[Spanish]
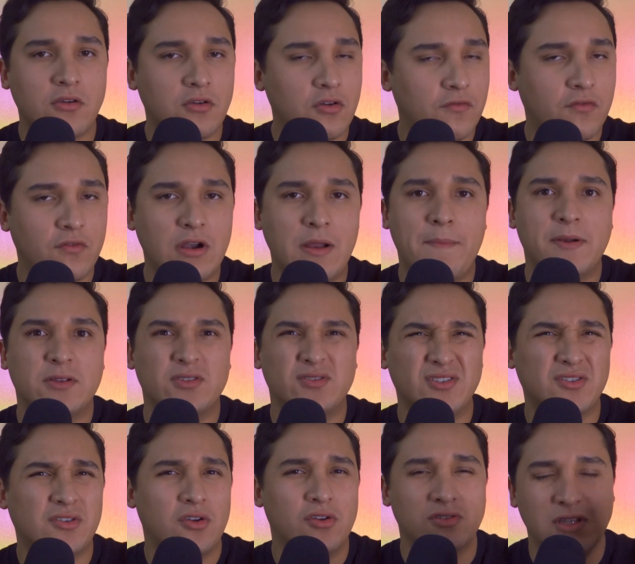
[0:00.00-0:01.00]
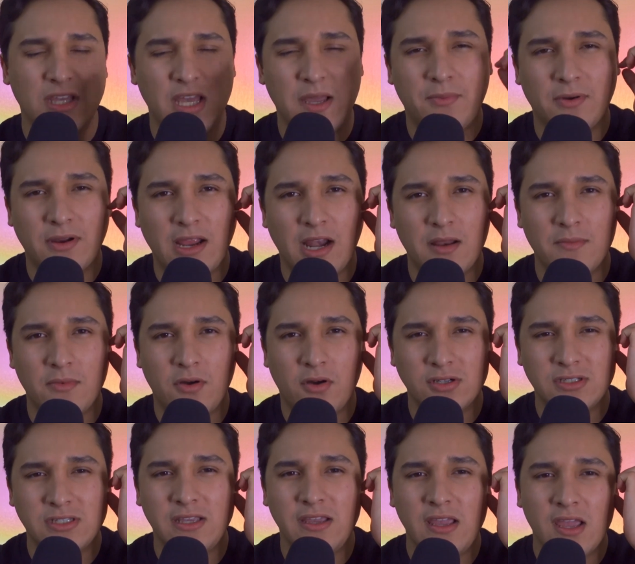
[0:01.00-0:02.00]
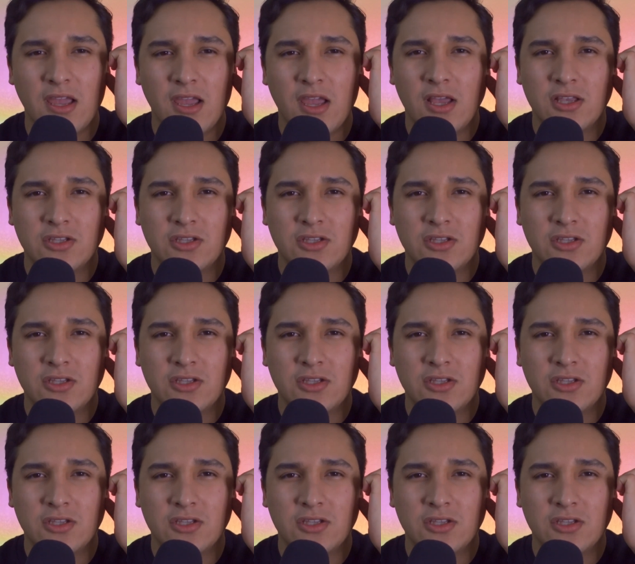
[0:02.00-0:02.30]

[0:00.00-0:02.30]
No fue una persona desconocida porque a lo mejor si